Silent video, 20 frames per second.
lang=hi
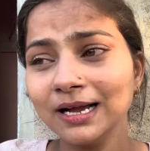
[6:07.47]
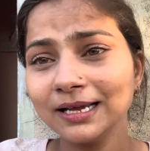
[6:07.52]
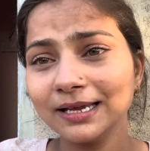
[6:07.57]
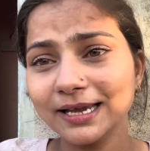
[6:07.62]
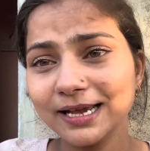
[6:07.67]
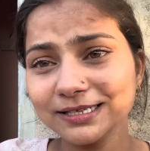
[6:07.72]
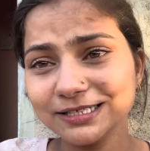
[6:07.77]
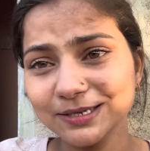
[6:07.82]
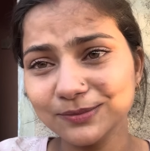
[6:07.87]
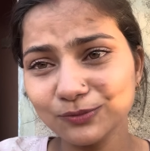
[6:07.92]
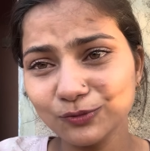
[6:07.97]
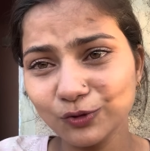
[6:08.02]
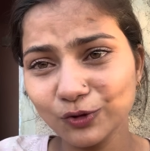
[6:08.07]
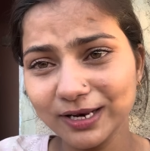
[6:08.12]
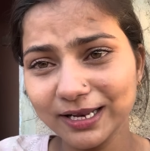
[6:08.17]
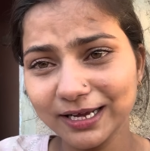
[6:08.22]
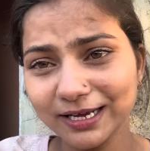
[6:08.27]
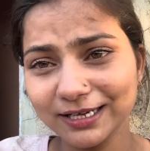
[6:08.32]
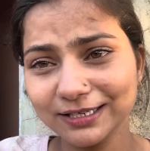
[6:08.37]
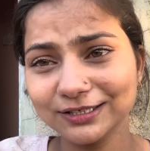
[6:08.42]
कैसे मुँह
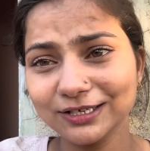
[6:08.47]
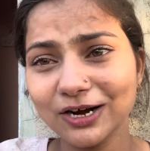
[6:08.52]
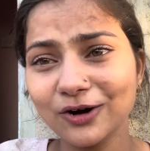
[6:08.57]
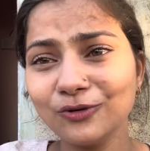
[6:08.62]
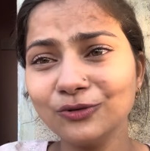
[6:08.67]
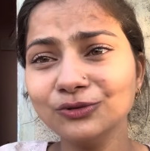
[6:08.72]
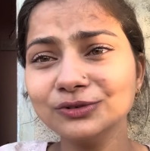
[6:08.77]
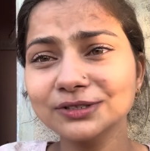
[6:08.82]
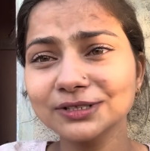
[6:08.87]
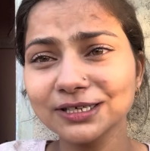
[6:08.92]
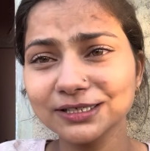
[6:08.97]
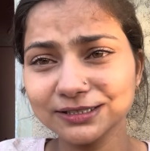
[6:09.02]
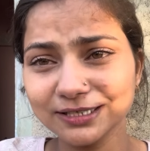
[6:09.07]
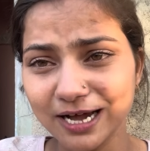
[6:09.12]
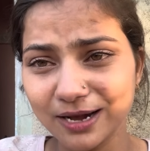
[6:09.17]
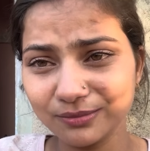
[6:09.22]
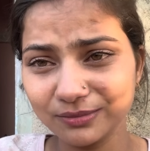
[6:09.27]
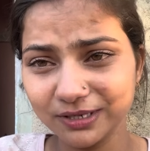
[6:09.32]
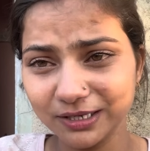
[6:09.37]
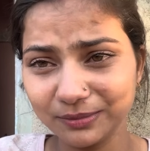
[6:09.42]
लेके जाऊँ उसके
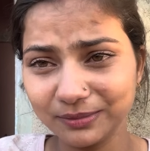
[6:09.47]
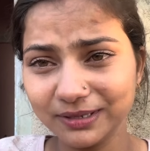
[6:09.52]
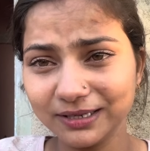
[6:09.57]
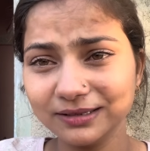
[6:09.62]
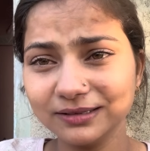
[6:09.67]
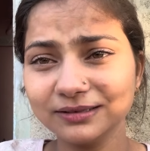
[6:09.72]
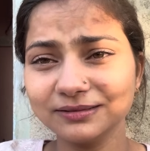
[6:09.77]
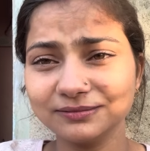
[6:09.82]
सामने मैं